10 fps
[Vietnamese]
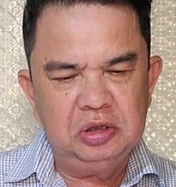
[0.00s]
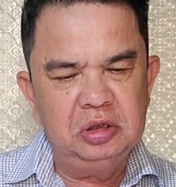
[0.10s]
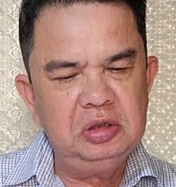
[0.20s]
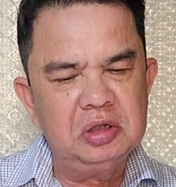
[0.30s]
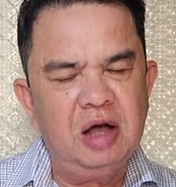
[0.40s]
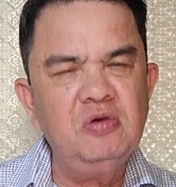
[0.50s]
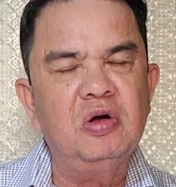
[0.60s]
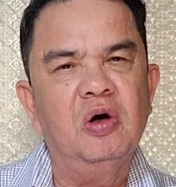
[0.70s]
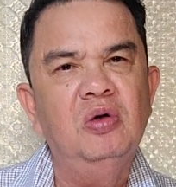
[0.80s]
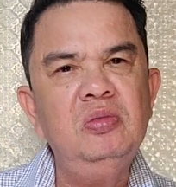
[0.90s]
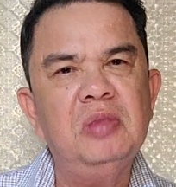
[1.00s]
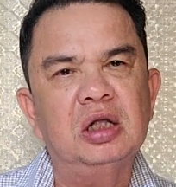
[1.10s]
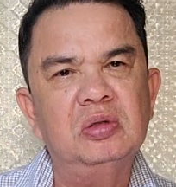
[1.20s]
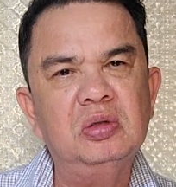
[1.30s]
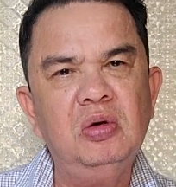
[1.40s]
những đau khổ
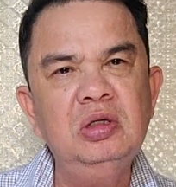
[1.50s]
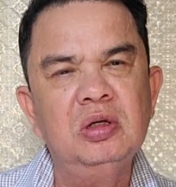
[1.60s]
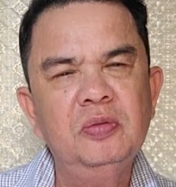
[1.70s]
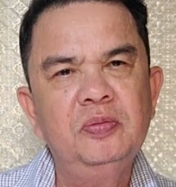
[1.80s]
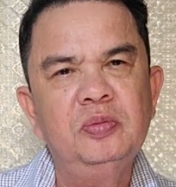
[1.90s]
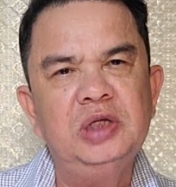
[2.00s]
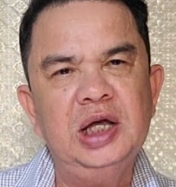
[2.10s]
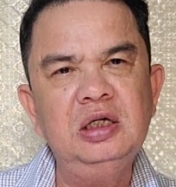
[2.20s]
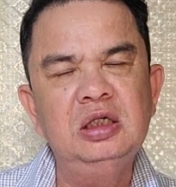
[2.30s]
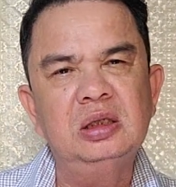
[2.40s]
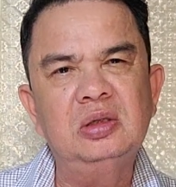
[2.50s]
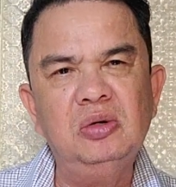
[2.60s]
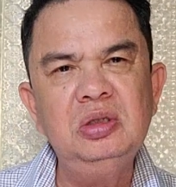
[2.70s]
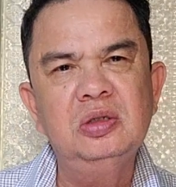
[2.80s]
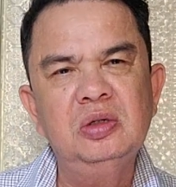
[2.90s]
mà tôi, gia đình
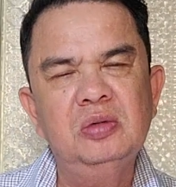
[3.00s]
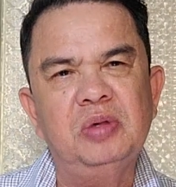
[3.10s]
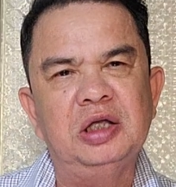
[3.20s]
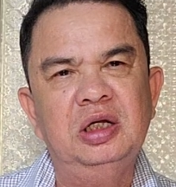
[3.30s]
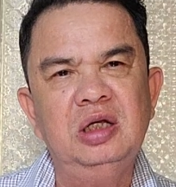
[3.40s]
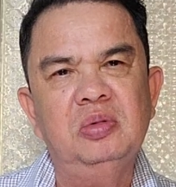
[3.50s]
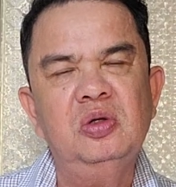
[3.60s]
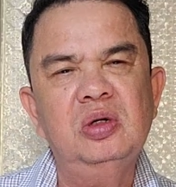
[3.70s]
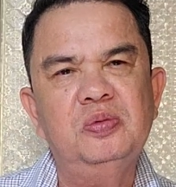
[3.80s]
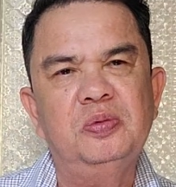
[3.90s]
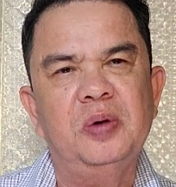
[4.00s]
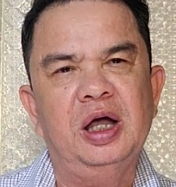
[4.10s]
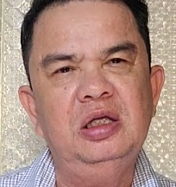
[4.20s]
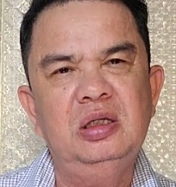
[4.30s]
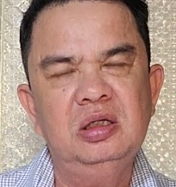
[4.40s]
tôi và doanh nghiệp của tôi
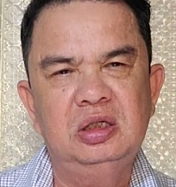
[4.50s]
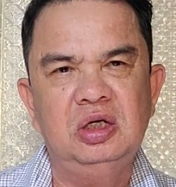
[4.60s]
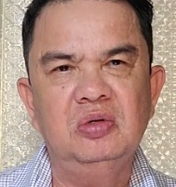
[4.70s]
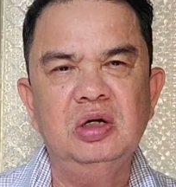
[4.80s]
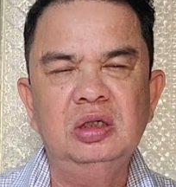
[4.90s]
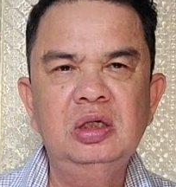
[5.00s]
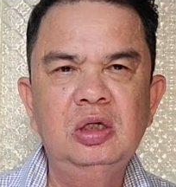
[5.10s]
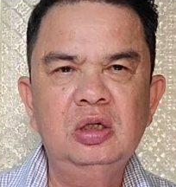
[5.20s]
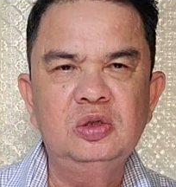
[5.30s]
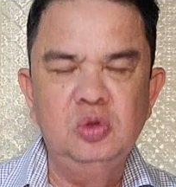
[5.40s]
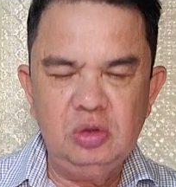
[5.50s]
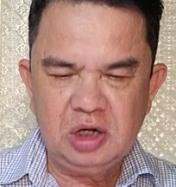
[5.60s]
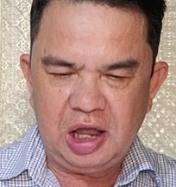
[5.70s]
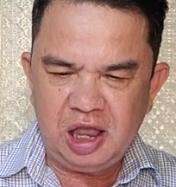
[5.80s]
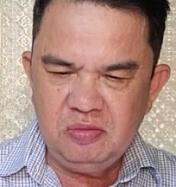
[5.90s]
phải chịu đựng
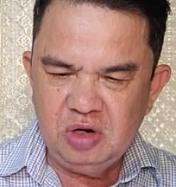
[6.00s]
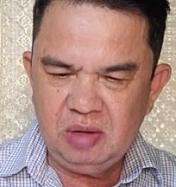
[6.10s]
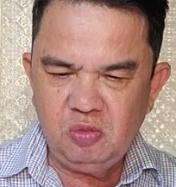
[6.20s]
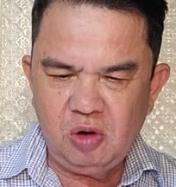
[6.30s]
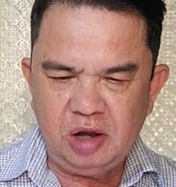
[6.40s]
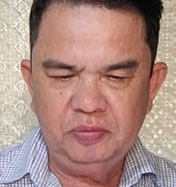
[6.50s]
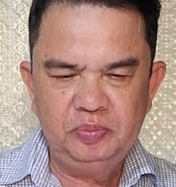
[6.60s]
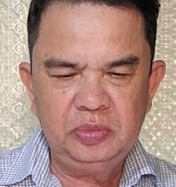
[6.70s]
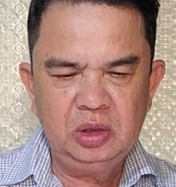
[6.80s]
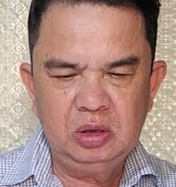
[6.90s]
suốt 20 năm qua.